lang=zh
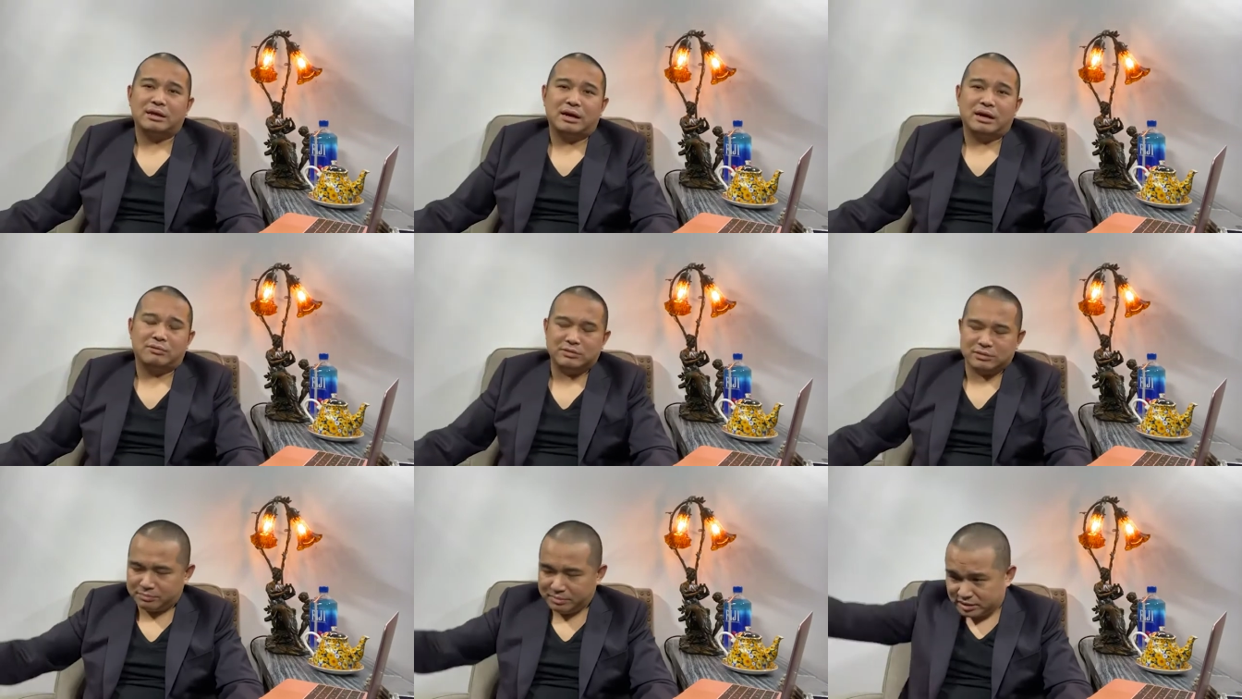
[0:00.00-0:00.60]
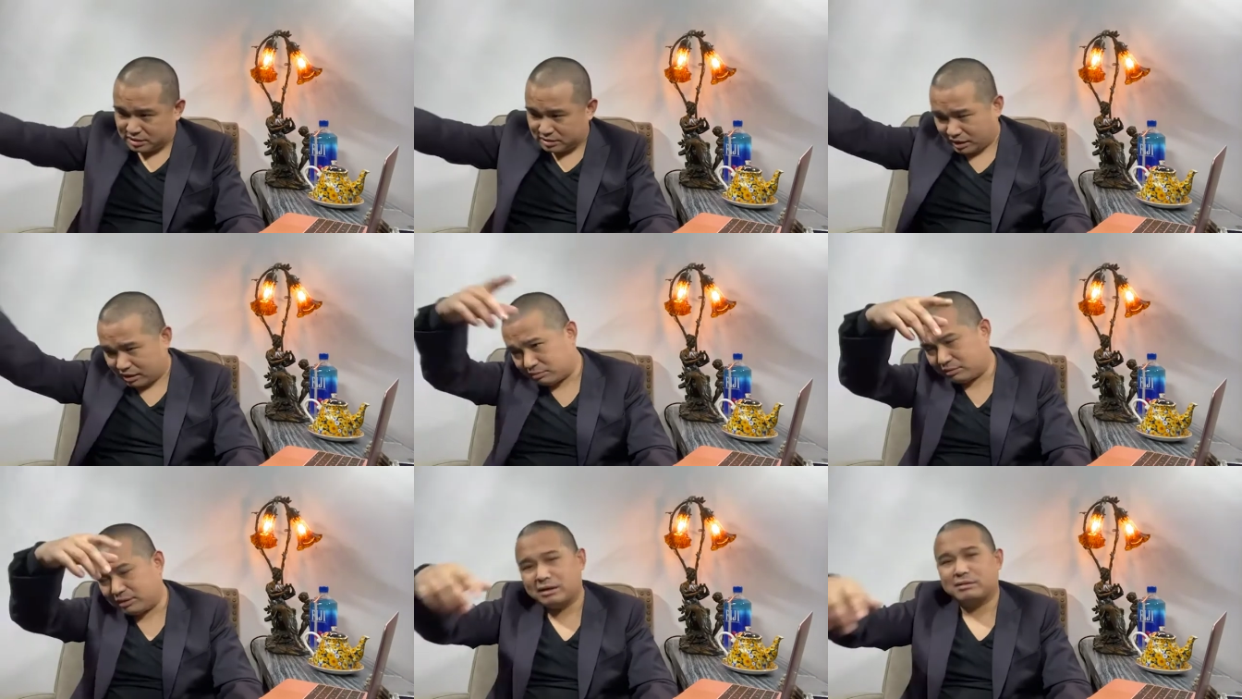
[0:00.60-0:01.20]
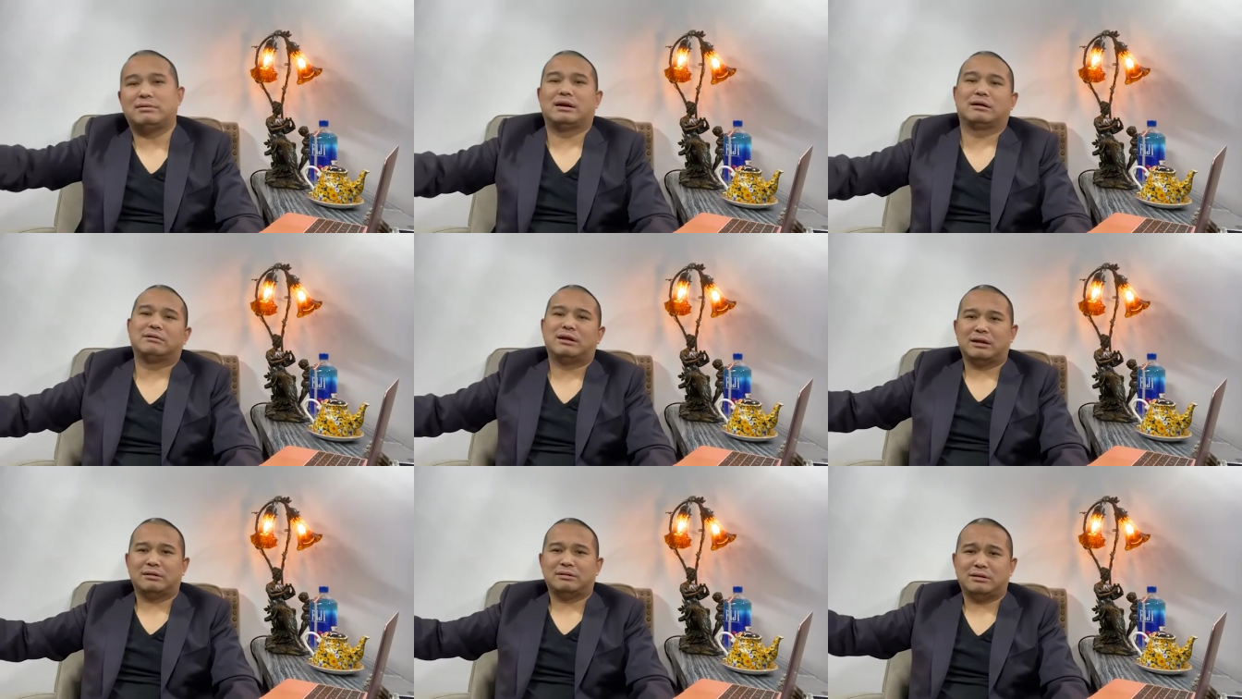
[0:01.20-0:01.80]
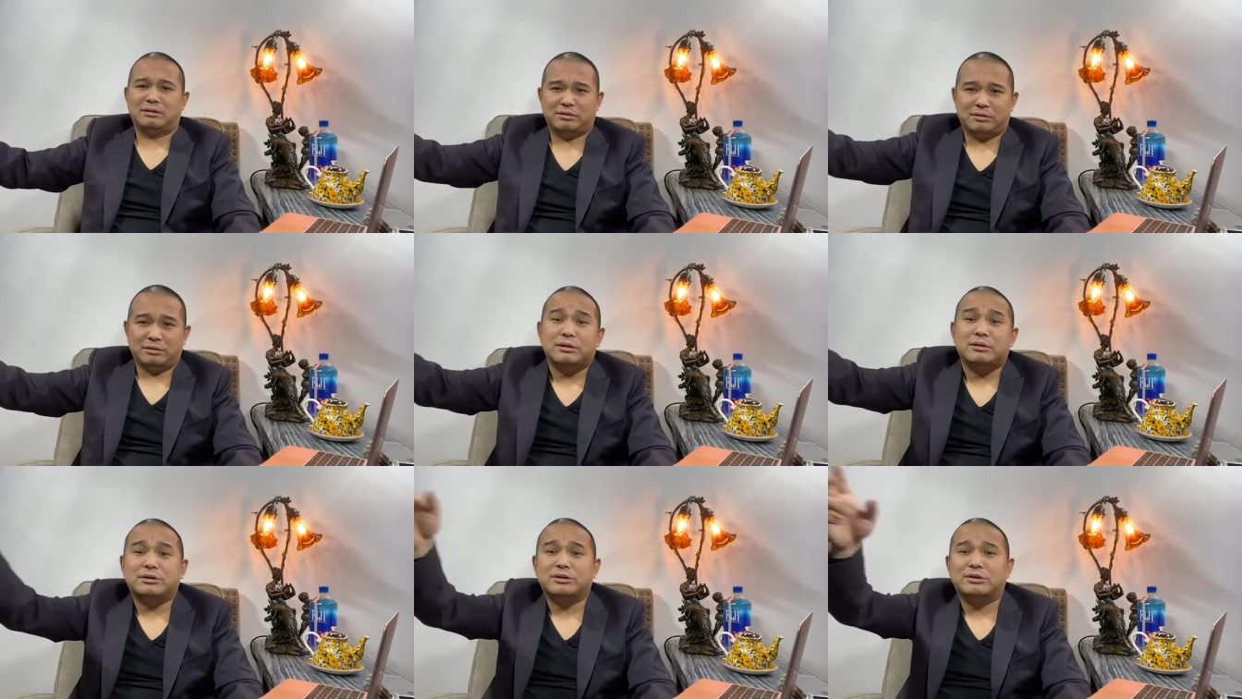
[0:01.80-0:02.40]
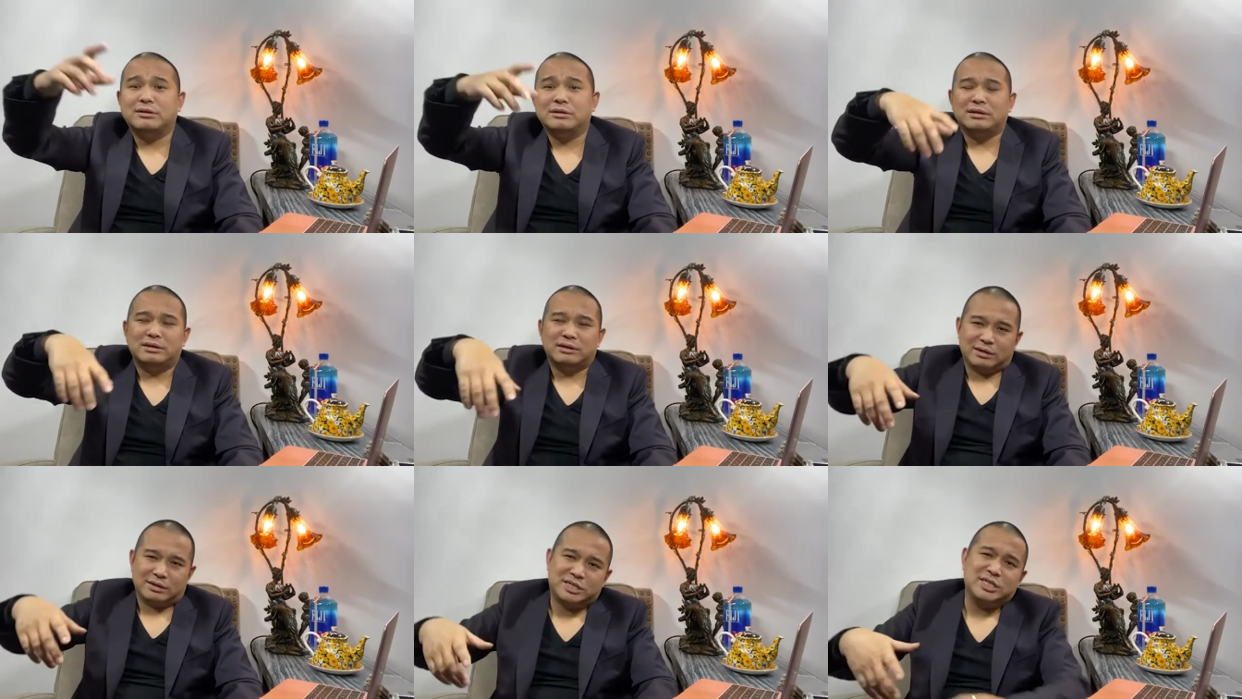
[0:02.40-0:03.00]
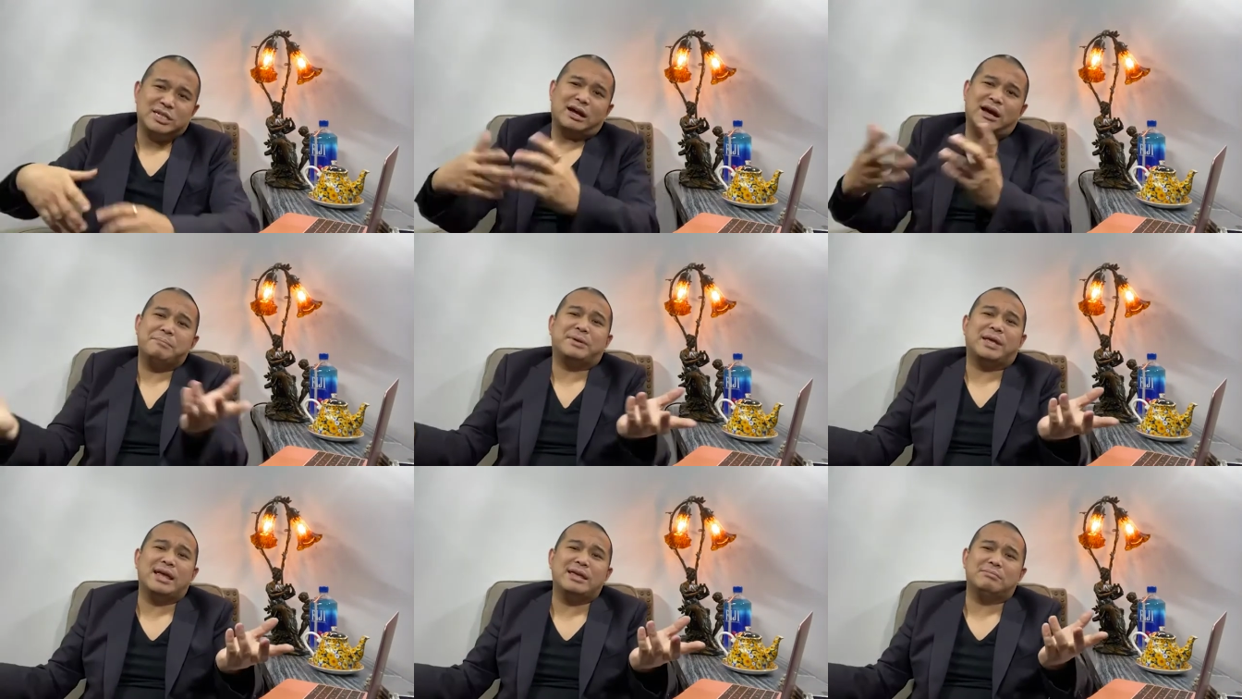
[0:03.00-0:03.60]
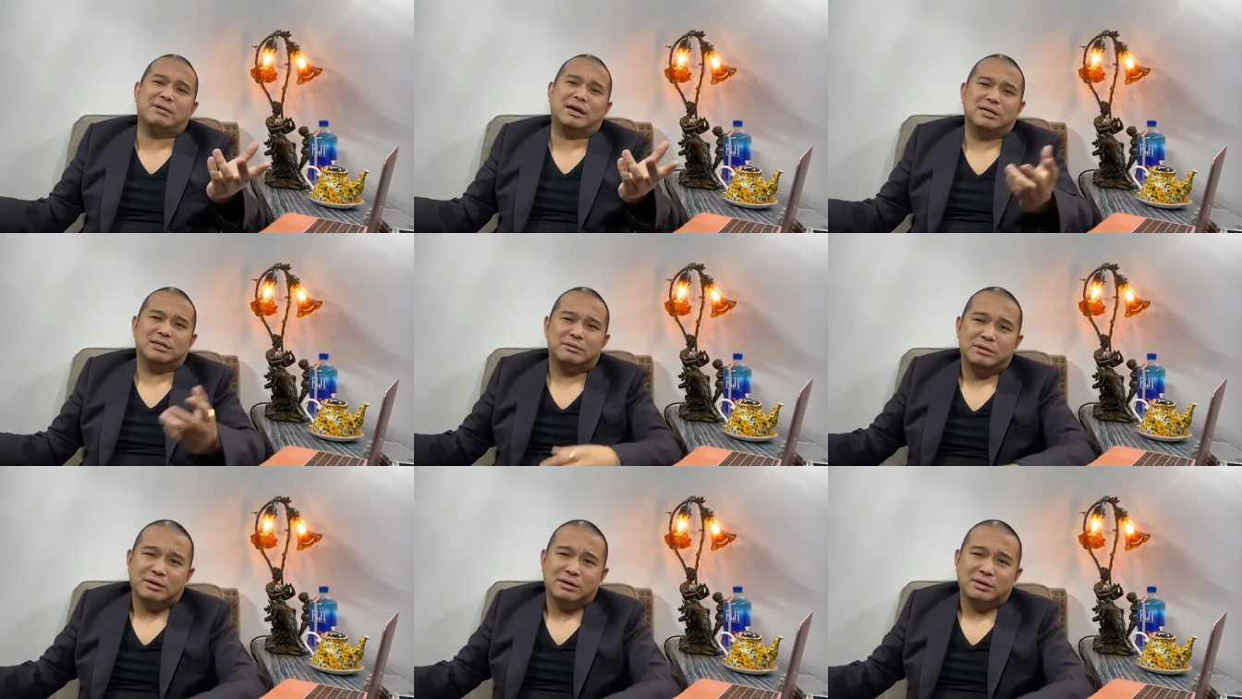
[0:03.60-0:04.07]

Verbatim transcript: 啊，我说没吃，来过来过来过来，呃，就其实很便宜嘛，